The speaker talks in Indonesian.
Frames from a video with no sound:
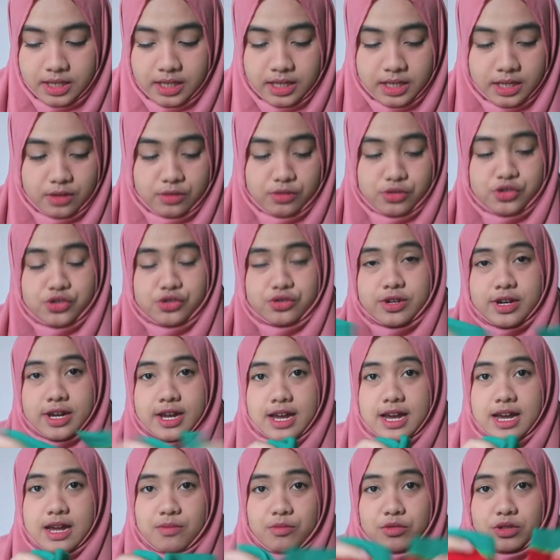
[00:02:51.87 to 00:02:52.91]
nih lucu
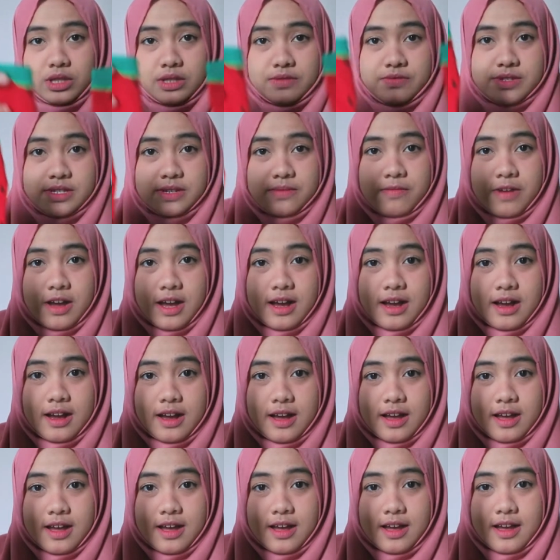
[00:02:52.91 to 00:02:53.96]
kan motif
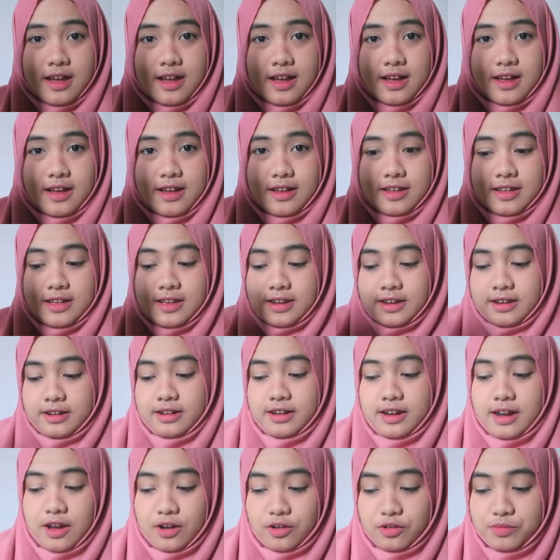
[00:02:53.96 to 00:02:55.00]
semangka
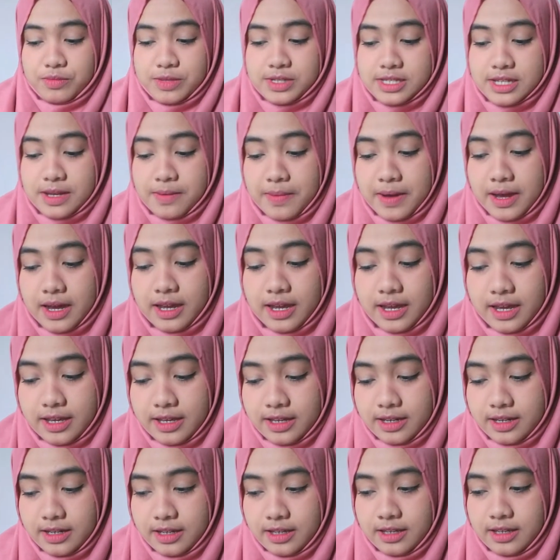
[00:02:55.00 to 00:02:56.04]
dan aku bisa
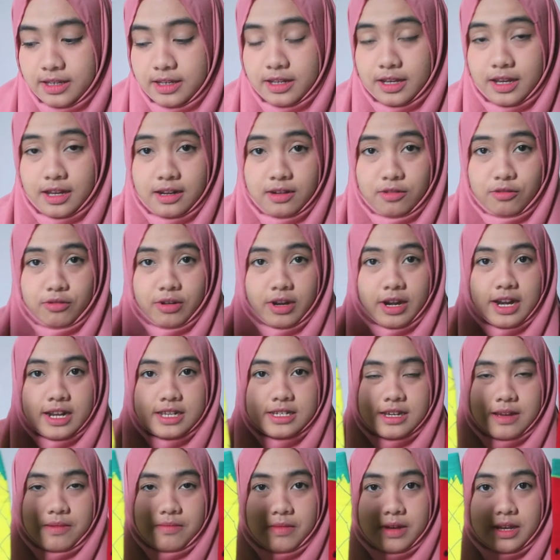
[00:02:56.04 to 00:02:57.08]
pakai ini ini kan ukurannya
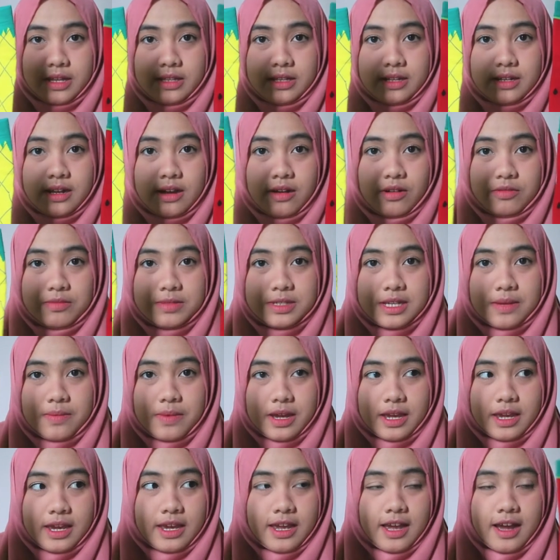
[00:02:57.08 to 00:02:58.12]
sama jadi aku bisa
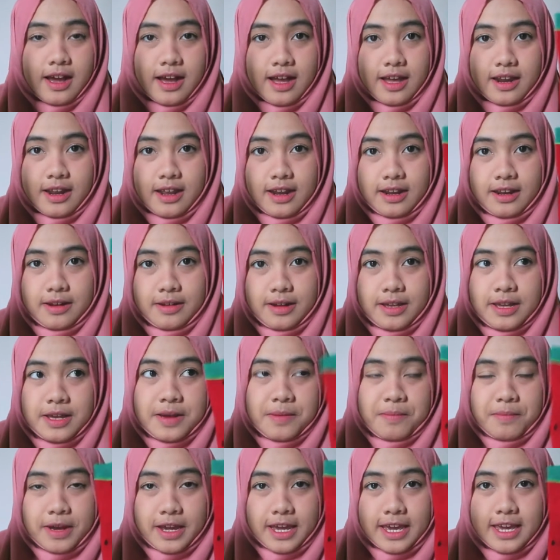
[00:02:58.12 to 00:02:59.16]
pakai yang kanan
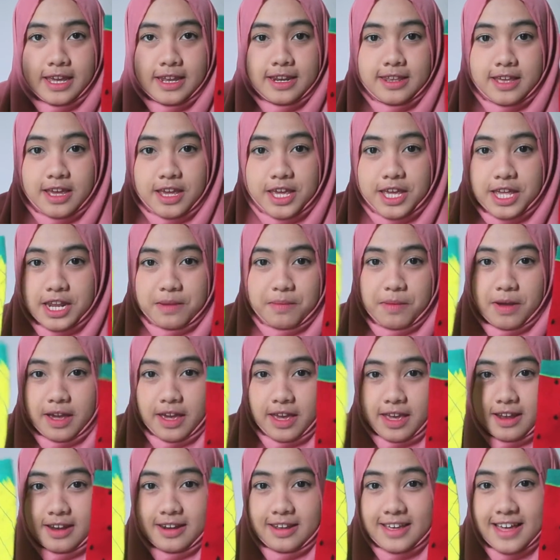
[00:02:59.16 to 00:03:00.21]
pakai ini yang kiri
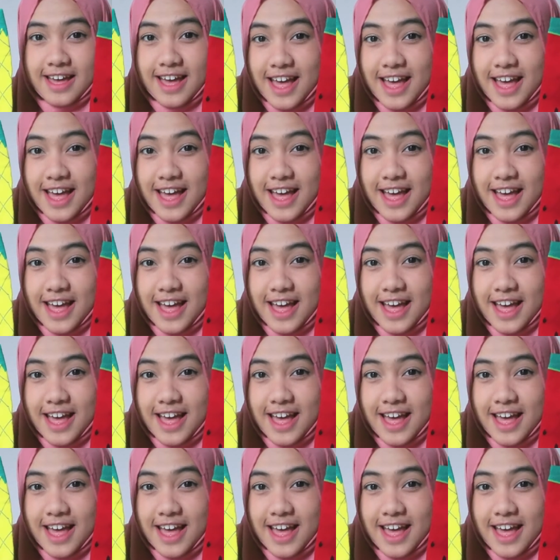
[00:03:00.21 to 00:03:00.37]
pakai ini